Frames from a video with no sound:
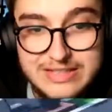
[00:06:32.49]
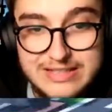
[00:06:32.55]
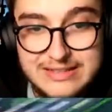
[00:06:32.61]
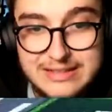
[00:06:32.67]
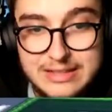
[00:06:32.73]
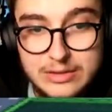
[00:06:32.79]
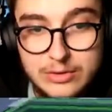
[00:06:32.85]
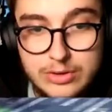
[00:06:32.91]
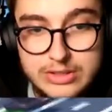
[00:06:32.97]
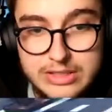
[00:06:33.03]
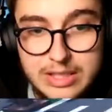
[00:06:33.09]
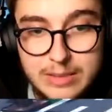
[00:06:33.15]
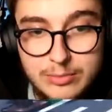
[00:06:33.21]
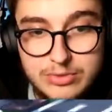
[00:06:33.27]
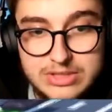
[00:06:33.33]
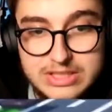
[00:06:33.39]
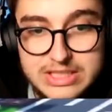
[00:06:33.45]
ça c'est des colis de
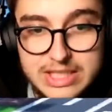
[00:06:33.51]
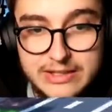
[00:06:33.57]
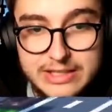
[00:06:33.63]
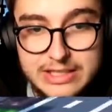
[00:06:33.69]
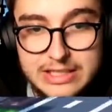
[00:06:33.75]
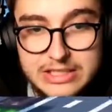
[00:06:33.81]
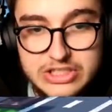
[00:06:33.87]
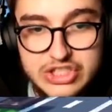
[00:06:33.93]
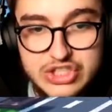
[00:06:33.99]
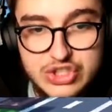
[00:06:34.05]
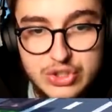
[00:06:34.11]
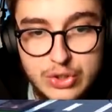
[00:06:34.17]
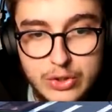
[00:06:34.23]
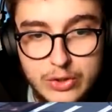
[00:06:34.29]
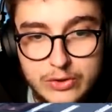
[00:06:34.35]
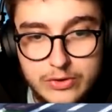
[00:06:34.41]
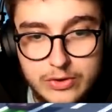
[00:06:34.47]
la boutique avec les
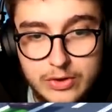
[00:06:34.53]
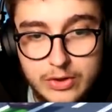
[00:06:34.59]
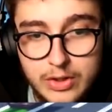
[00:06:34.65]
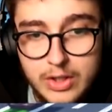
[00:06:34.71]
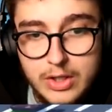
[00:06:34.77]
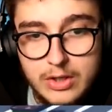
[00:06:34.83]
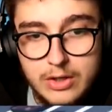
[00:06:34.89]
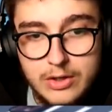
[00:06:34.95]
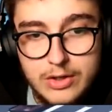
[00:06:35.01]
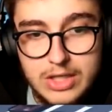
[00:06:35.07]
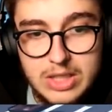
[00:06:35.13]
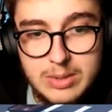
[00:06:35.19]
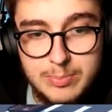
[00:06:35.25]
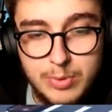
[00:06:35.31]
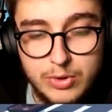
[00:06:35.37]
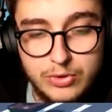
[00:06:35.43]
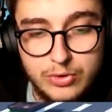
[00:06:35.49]
t-shirts, euh,
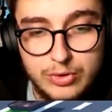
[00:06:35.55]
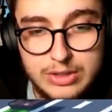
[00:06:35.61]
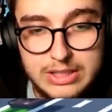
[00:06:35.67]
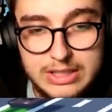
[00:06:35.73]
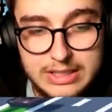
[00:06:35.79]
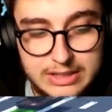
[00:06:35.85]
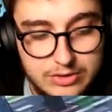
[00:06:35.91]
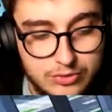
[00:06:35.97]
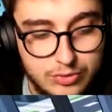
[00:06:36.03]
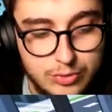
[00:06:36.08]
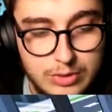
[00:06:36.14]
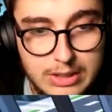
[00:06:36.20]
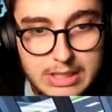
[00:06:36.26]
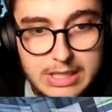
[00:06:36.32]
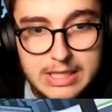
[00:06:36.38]
les porte-clés et tout.